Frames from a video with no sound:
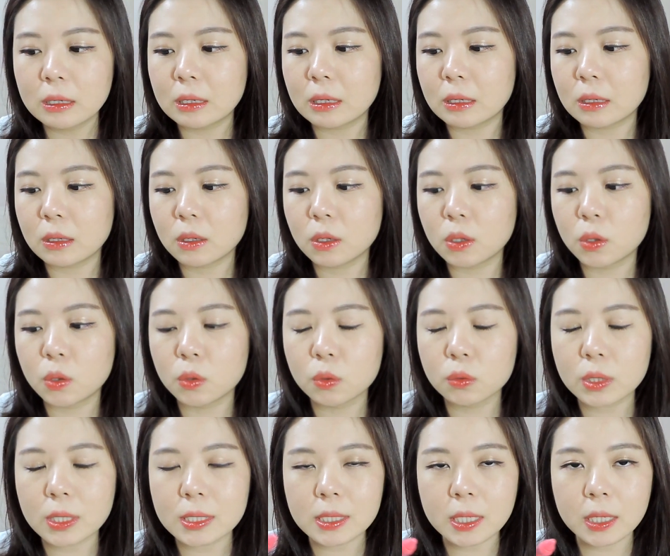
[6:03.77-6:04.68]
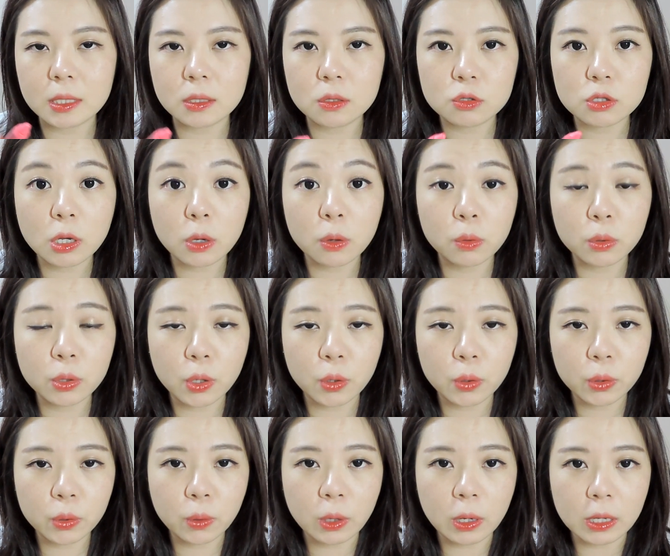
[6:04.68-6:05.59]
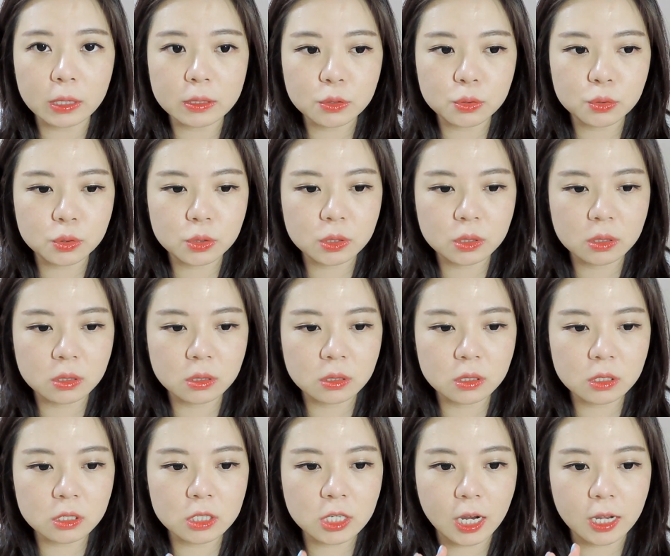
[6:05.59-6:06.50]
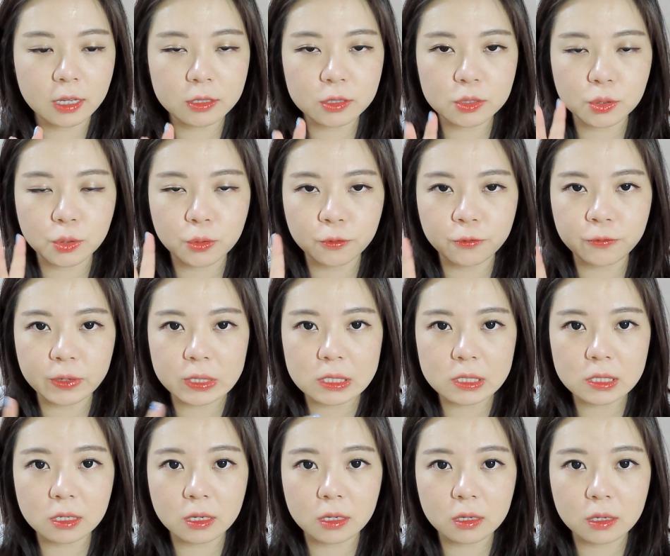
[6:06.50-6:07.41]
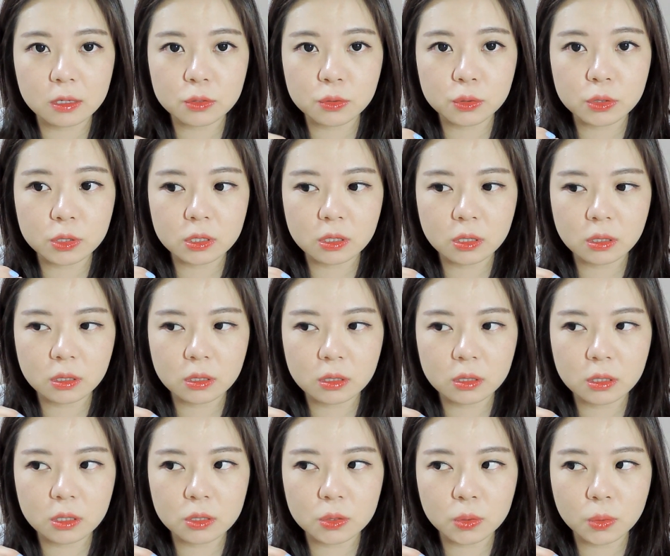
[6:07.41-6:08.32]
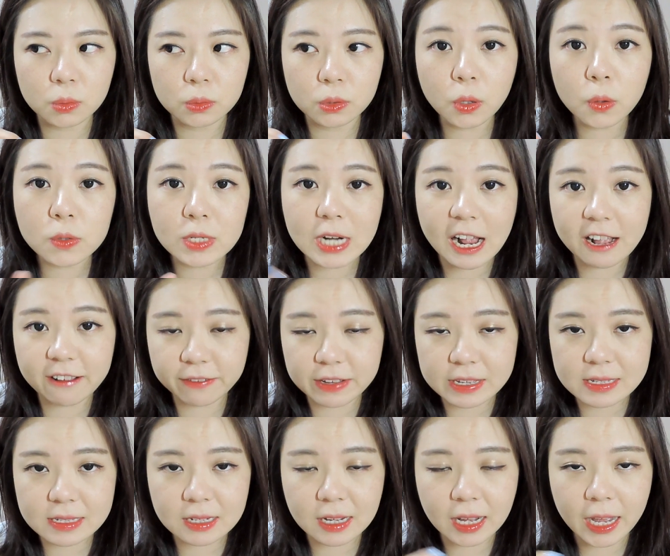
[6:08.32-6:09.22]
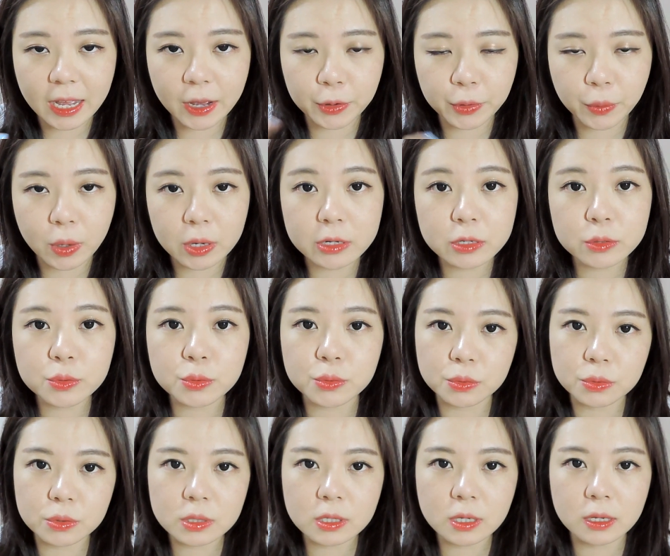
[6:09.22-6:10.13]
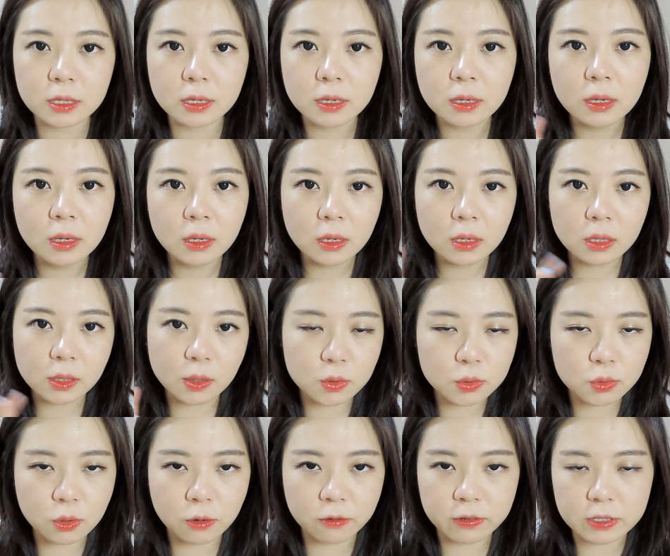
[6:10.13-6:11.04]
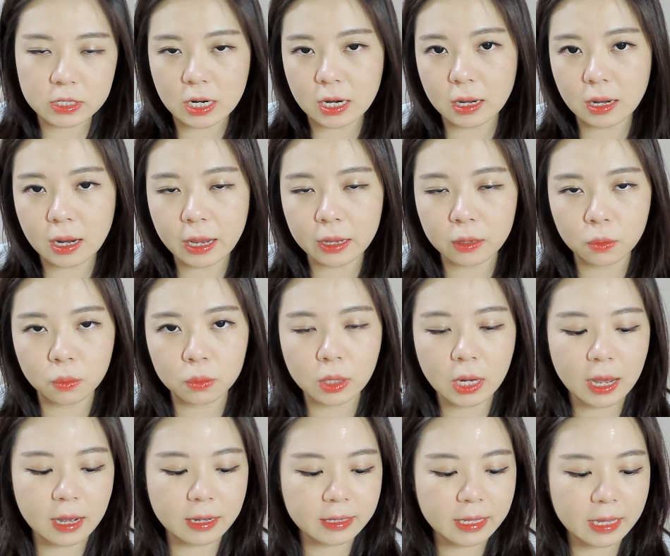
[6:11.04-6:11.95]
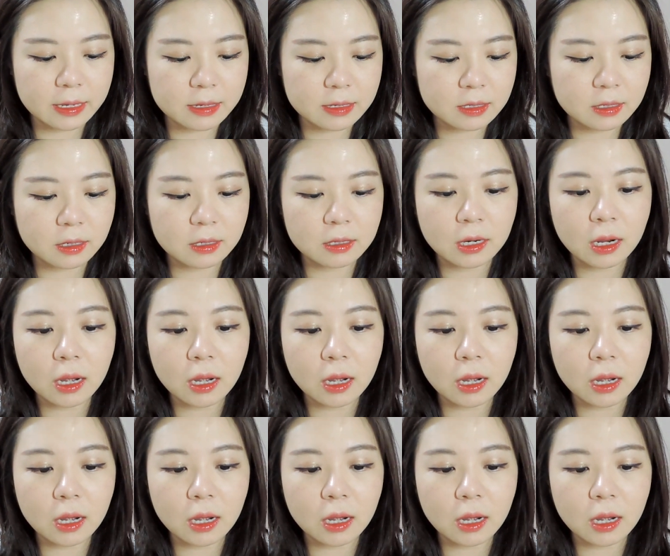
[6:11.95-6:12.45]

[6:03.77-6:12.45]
然后大家也都知道，我有一款就是日常那种粉色的，就是那种豆沙粉色，还有一款是橘色的，都是我非常爱用两个颜色。